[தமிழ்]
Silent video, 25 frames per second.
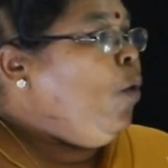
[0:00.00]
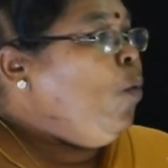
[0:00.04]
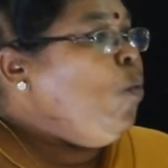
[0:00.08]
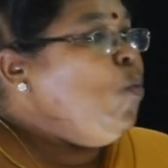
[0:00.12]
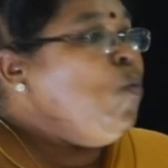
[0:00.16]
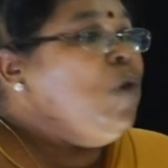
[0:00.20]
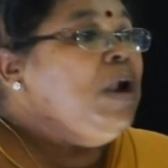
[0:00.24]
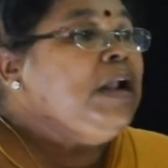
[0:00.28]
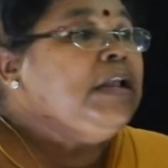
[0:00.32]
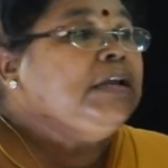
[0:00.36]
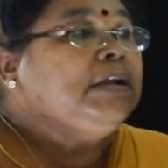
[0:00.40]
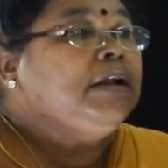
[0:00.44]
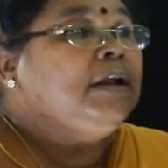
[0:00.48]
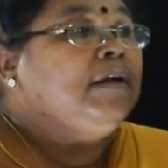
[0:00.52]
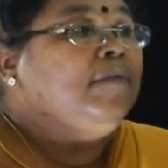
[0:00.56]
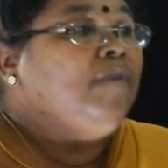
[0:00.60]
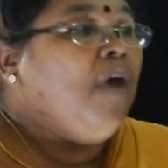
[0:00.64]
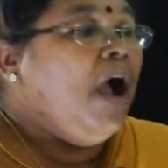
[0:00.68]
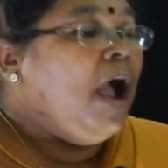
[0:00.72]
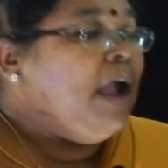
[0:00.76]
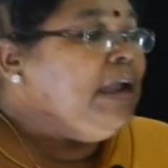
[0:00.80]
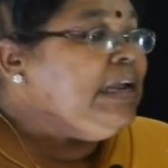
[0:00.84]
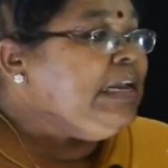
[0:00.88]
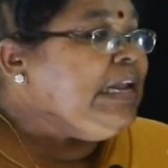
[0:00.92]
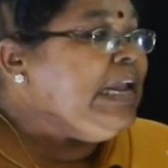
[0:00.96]
உங்களுக்கு
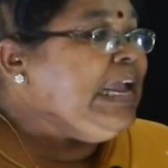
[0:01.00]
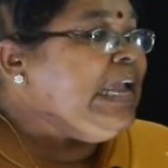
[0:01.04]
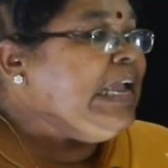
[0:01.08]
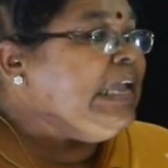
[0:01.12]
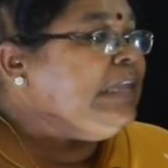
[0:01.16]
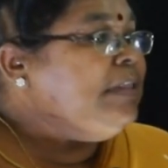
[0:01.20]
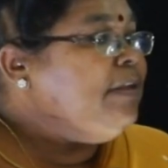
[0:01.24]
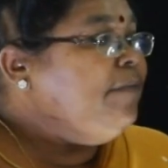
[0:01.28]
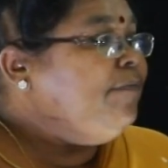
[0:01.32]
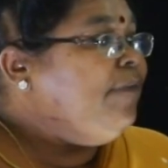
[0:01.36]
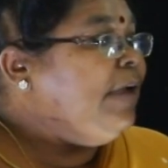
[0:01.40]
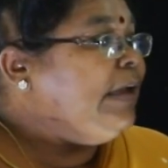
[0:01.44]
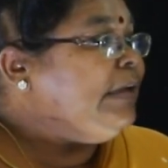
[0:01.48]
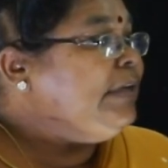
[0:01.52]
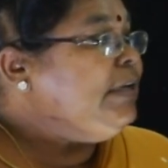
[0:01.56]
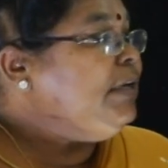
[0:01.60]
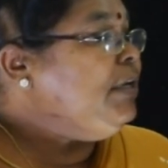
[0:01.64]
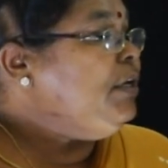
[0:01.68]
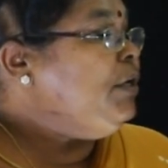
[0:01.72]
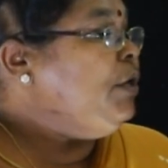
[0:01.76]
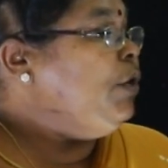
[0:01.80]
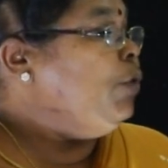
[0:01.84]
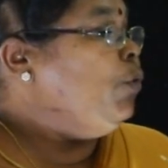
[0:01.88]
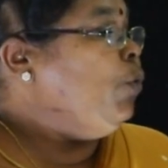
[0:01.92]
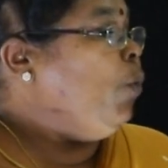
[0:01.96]
வாயிலே எது
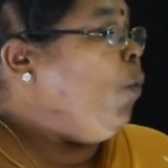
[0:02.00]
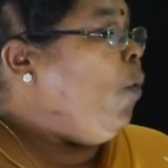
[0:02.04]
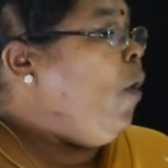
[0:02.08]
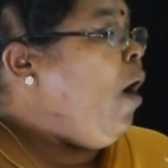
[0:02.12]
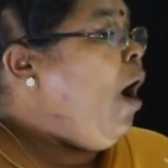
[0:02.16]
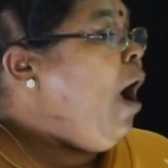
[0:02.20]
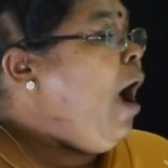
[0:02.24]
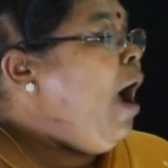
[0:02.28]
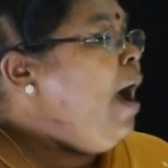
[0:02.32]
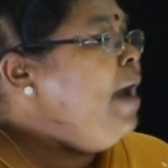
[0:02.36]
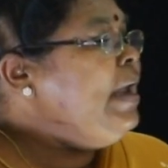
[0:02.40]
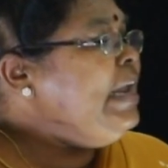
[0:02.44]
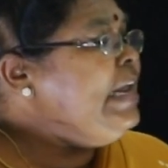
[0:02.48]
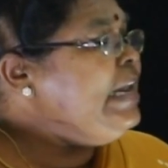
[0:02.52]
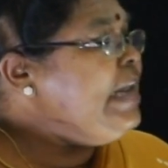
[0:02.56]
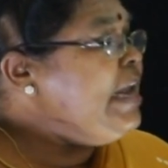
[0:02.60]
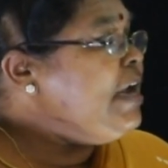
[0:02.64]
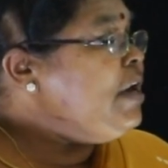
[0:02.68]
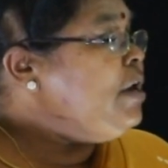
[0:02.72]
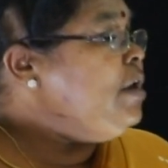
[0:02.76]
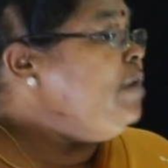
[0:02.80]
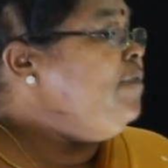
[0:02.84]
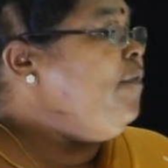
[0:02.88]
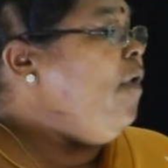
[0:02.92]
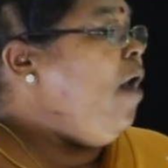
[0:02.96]
வருகின்றதோ
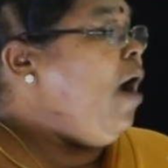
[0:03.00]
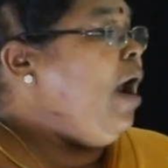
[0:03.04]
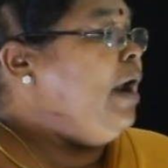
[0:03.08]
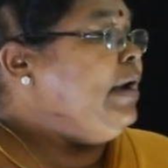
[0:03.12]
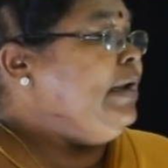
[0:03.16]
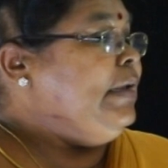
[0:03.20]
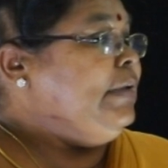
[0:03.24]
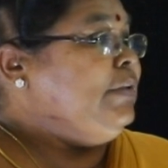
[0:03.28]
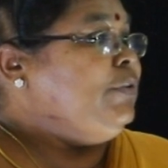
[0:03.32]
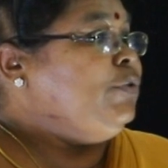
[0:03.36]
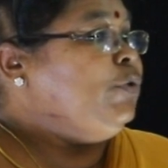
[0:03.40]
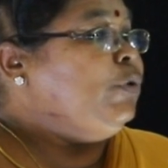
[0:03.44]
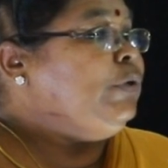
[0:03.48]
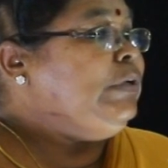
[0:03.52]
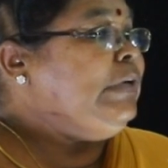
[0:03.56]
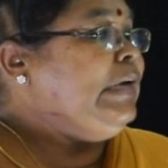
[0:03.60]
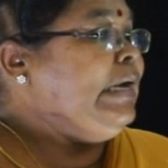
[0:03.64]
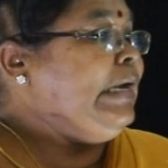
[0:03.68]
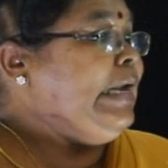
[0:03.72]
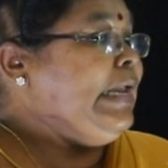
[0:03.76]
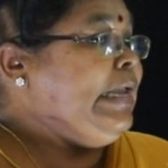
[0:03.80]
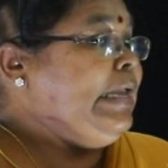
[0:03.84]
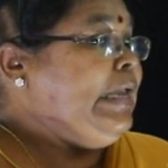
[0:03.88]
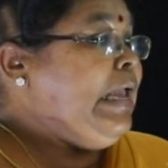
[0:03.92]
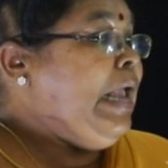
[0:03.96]
இலகுவான
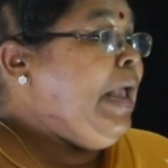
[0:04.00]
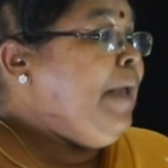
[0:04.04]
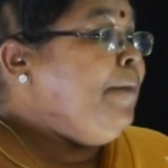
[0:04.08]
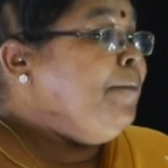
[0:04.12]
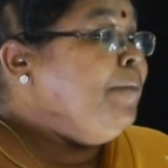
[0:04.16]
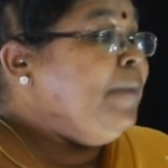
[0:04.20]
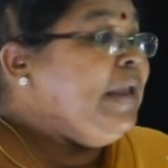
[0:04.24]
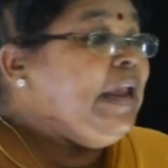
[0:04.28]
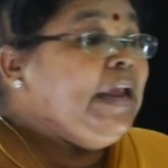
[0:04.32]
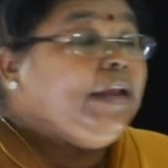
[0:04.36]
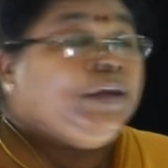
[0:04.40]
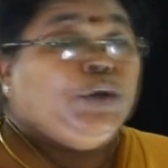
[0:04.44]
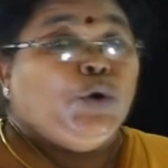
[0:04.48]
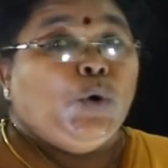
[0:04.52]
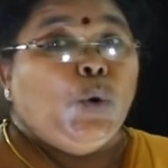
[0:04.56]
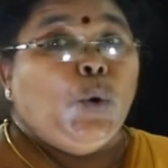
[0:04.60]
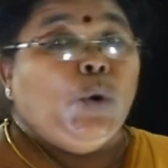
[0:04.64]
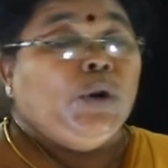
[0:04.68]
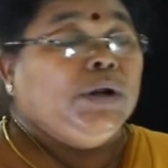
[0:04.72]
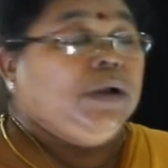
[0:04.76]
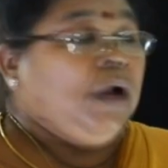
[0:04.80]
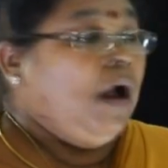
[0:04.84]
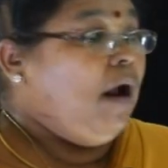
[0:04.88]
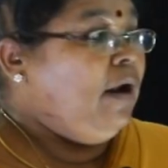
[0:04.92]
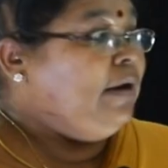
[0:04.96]
சொற்களை
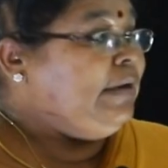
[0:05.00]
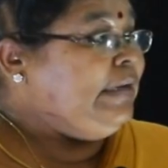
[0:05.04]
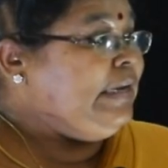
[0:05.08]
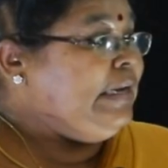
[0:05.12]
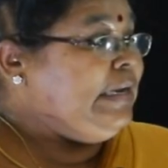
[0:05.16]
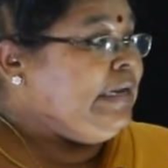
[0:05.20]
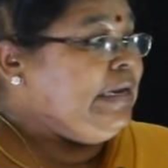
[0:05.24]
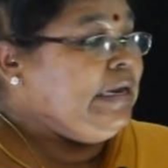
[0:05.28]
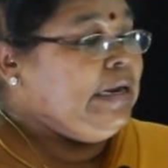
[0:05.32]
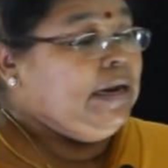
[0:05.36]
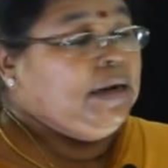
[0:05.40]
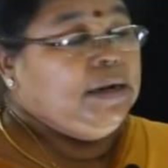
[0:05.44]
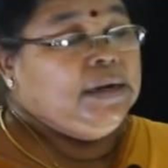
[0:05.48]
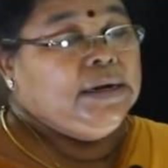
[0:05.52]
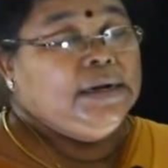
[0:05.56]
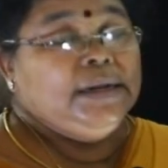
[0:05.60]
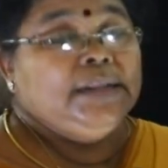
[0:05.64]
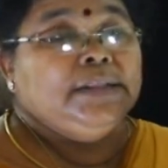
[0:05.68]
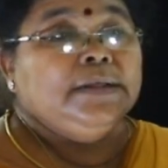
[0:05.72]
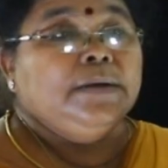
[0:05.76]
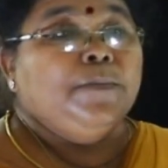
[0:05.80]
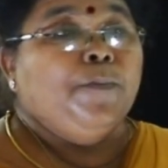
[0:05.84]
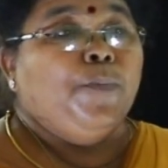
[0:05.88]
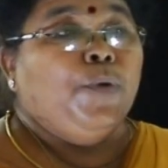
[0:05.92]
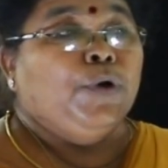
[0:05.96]
மேற்கோள் காட்டி நீங்கள்
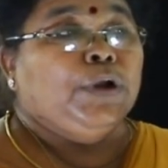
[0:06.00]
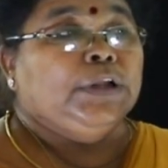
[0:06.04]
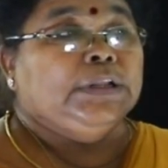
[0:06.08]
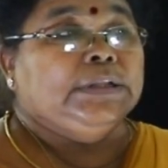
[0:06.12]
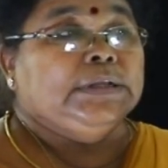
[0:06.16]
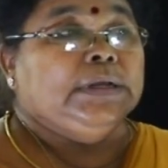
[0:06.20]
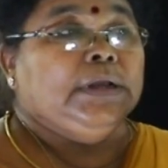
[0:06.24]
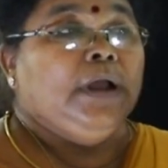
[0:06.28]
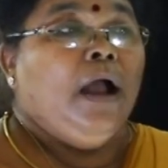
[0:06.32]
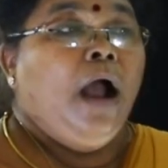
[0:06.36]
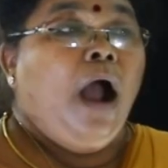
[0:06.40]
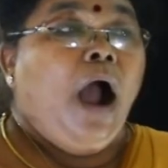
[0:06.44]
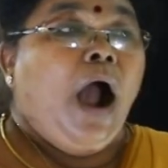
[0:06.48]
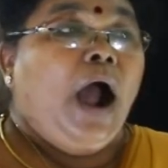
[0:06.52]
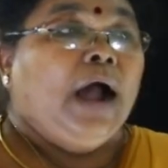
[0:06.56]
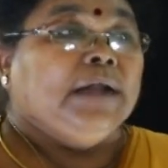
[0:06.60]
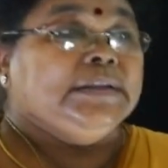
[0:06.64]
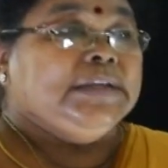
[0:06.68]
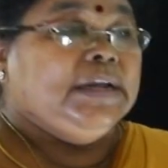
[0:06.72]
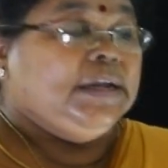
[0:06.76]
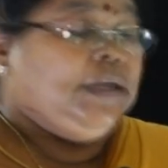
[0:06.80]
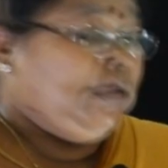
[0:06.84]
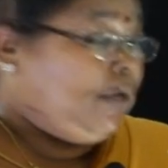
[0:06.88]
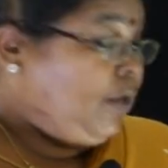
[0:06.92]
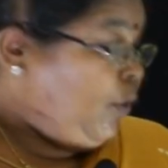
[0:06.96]
எழுதும் பொழுது
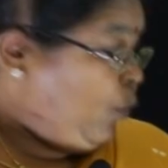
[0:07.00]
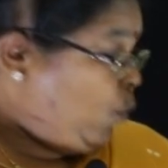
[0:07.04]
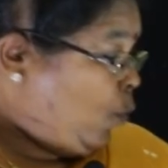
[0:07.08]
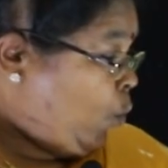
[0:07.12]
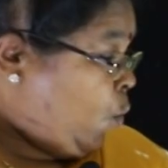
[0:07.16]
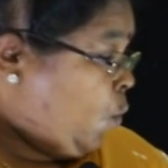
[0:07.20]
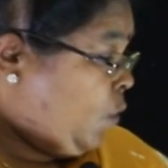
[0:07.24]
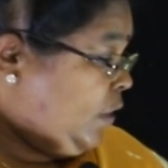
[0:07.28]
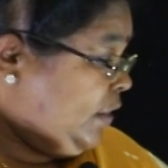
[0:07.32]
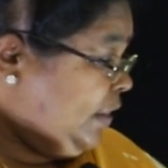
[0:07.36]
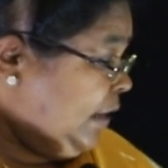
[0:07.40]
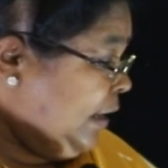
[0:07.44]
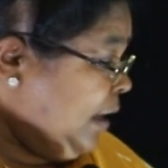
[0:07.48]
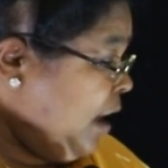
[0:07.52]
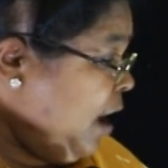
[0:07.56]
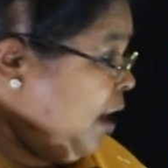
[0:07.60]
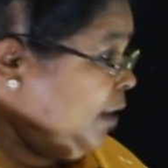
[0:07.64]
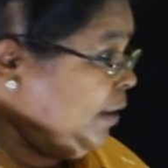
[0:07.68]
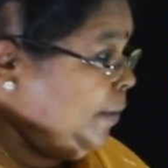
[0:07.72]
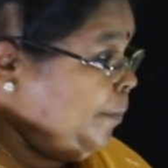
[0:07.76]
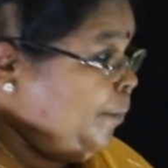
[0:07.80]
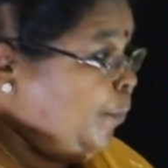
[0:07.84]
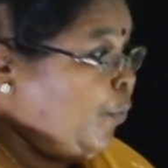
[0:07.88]
அதற்கு கூடுதலான